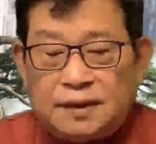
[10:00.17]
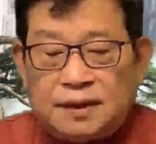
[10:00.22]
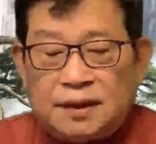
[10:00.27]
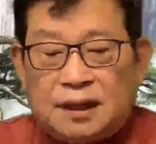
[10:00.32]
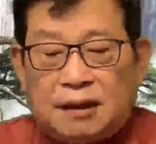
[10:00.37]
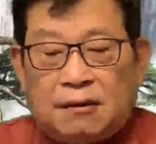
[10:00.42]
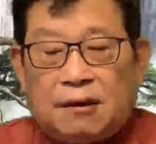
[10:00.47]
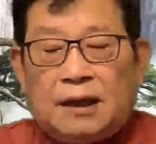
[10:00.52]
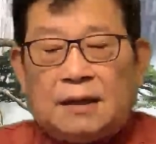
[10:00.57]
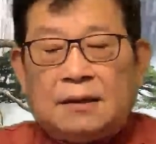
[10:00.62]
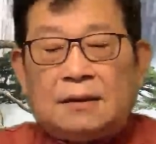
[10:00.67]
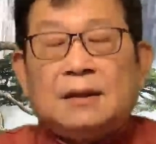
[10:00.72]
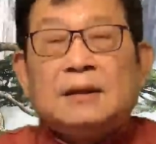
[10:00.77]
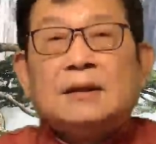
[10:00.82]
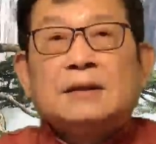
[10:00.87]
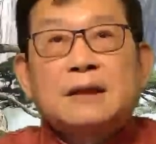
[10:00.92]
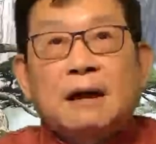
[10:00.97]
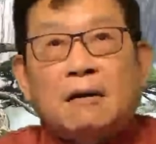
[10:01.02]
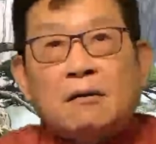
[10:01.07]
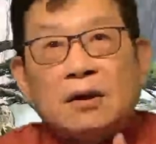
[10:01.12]
好了，
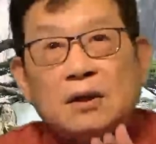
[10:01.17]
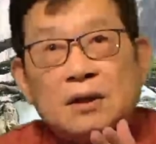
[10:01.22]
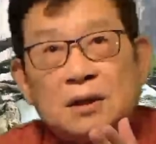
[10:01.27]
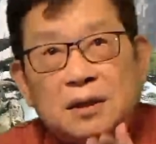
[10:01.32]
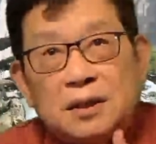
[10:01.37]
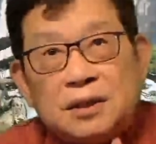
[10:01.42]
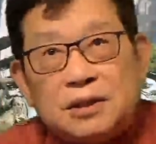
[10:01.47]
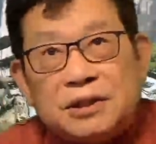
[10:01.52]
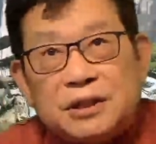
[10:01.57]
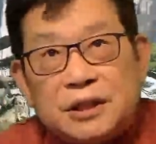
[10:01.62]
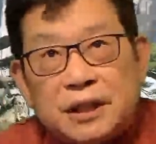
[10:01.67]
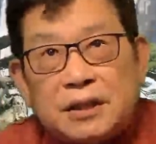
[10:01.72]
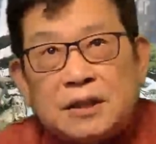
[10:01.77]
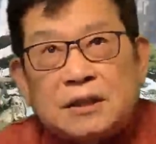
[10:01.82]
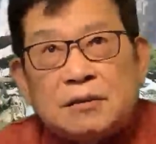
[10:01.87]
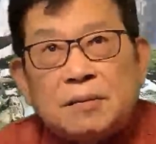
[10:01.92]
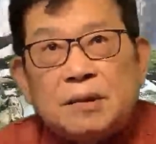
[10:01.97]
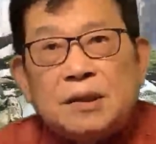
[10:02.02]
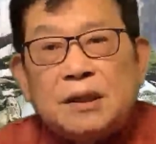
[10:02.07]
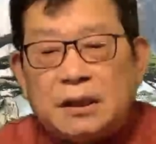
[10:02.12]
到了疫情
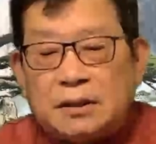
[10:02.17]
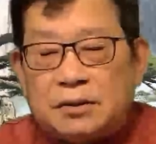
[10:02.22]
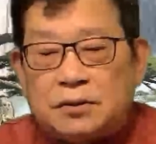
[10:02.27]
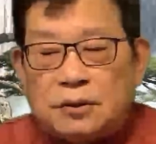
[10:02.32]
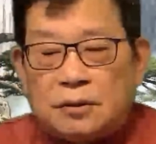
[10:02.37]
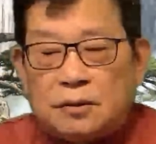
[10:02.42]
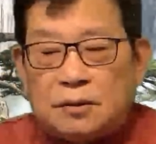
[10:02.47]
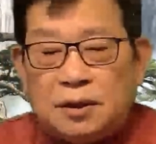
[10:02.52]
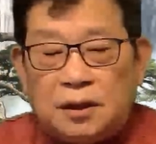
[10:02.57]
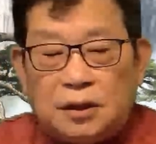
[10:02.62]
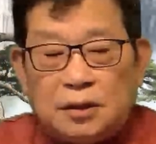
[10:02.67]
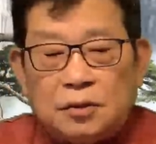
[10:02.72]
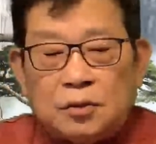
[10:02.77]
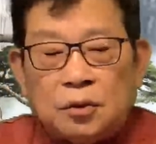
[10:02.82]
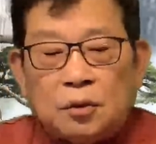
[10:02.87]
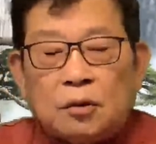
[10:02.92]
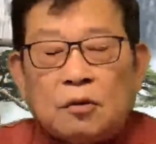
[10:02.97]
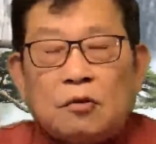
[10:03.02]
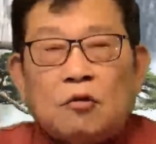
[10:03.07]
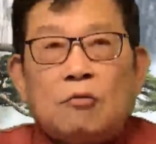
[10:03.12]
这么严重，印度
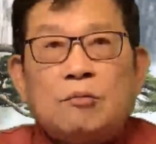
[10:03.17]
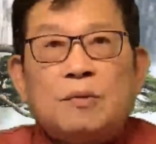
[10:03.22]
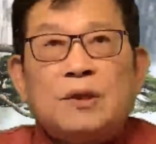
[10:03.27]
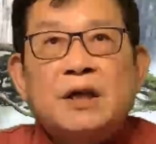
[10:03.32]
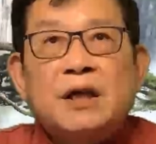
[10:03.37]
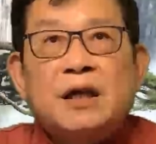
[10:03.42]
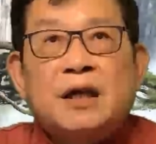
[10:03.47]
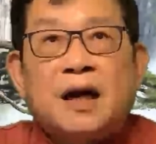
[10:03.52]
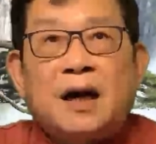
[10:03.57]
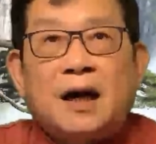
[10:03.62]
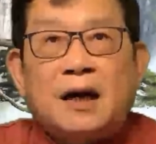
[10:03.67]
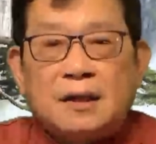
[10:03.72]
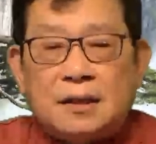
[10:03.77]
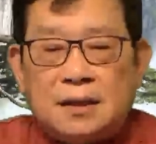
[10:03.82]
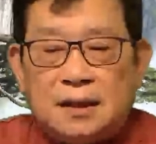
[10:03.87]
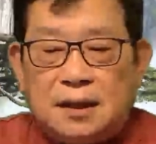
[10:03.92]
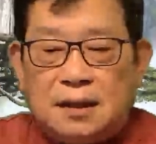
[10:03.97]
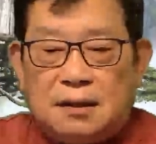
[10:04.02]
的农民的抗议